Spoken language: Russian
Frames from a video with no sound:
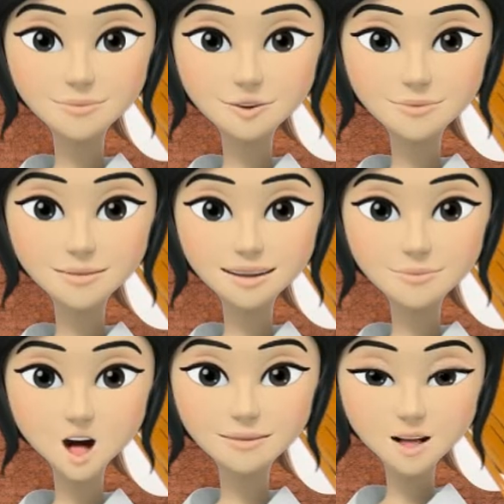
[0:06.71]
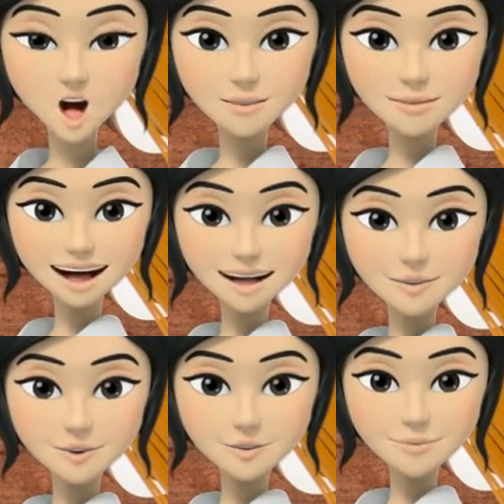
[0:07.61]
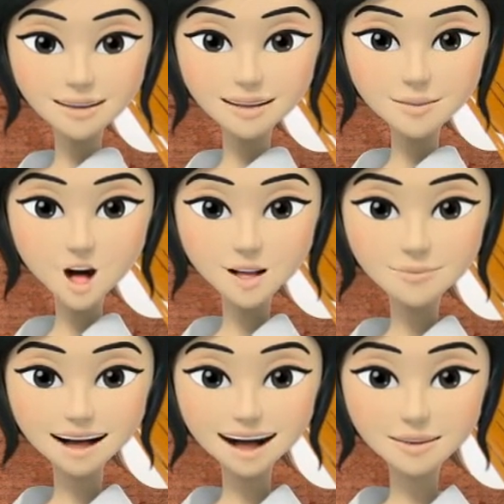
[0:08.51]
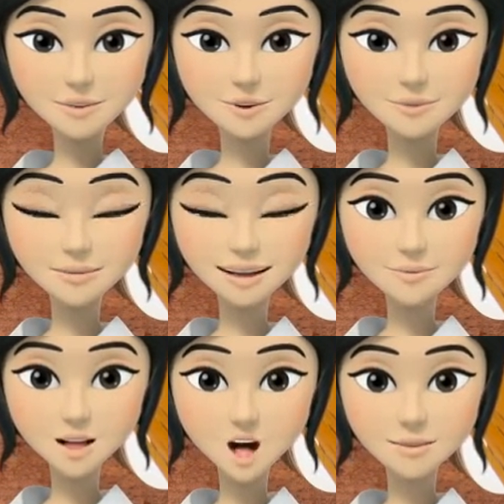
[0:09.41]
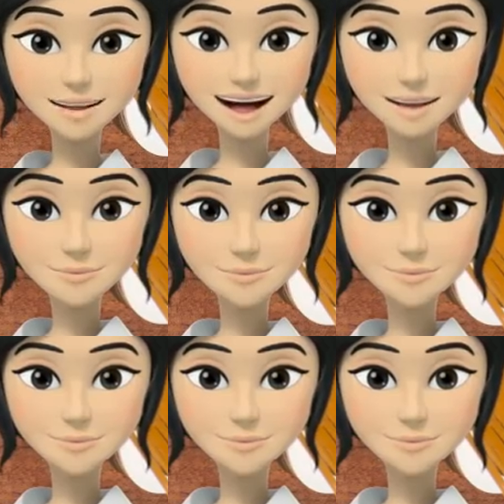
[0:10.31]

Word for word: Такой салат отлично подойдет как для обычного семейного обеда или ужина,